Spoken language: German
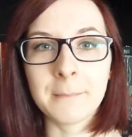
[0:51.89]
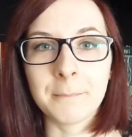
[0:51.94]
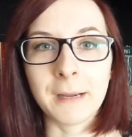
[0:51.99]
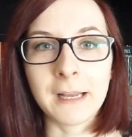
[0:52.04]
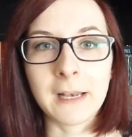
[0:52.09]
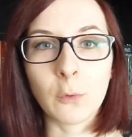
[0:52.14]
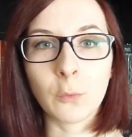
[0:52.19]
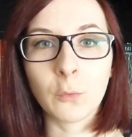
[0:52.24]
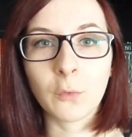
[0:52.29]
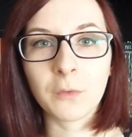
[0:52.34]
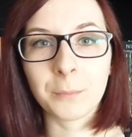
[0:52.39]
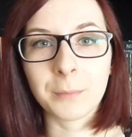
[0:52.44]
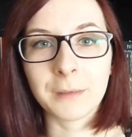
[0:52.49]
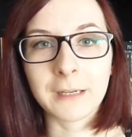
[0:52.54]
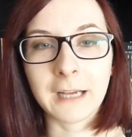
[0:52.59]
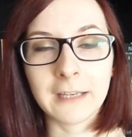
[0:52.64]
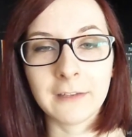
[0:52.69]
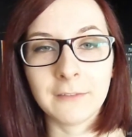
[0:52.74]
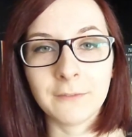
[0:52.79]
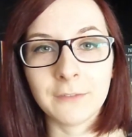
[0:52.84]
Mein August
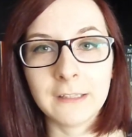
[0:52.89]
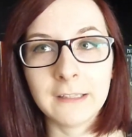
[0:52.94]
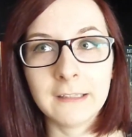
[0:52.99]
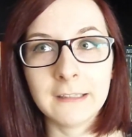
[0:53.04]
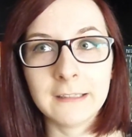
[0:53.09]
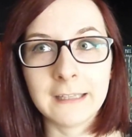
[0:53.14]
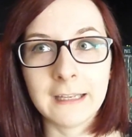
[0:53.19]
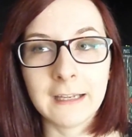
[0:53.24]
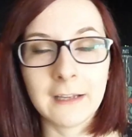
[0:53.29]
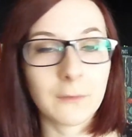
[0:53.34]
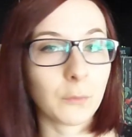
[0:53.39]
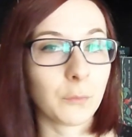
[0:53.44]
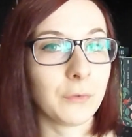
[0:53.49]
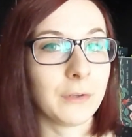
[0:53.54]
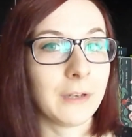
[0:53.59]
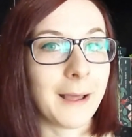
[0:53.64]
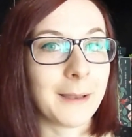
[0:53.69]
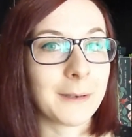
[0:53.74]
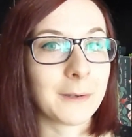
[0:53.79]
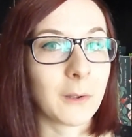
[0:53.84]
begann, wie der so
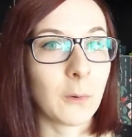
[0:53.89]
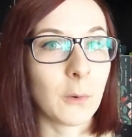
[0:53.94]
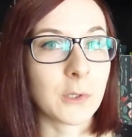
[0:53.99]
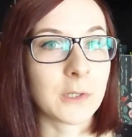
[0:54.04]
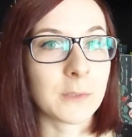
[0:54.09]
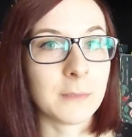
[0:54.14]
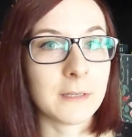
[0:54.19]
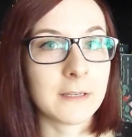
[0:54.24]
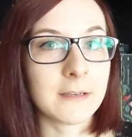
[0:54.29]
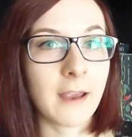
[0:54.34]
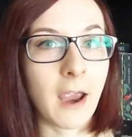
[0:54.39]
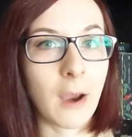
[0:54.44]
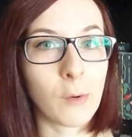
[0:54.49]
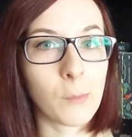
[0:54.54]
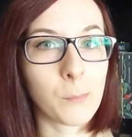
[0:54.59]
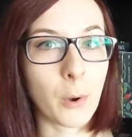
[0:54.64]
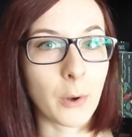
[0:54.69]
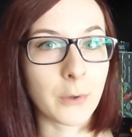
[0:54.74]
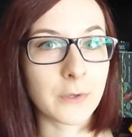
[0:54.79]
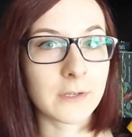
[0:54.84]
viele andere Leute, mit
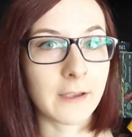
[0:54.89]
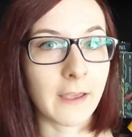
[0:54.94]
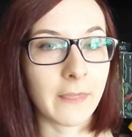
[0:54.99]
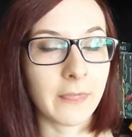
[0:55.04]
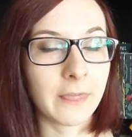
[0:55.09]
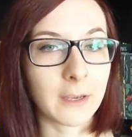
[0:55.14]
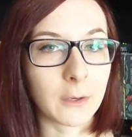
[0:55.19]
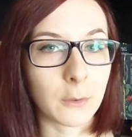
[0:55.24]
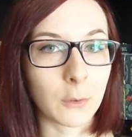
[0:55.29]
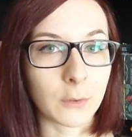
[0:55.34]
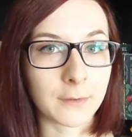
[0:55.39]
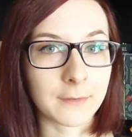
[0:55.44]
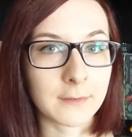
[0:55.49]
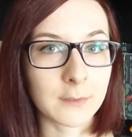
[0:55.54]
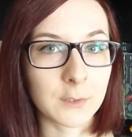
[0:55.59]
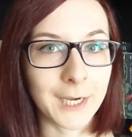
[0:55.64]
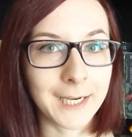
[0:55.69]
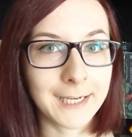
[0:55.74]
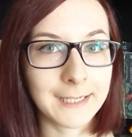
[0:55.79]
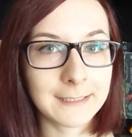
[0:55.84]
Harry Potter and the
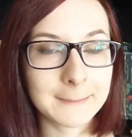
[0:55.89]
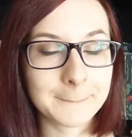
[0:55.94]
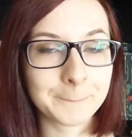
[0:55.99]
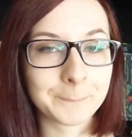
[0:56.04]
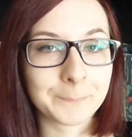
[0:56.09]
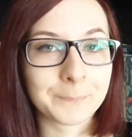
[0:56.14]
Cursed Child.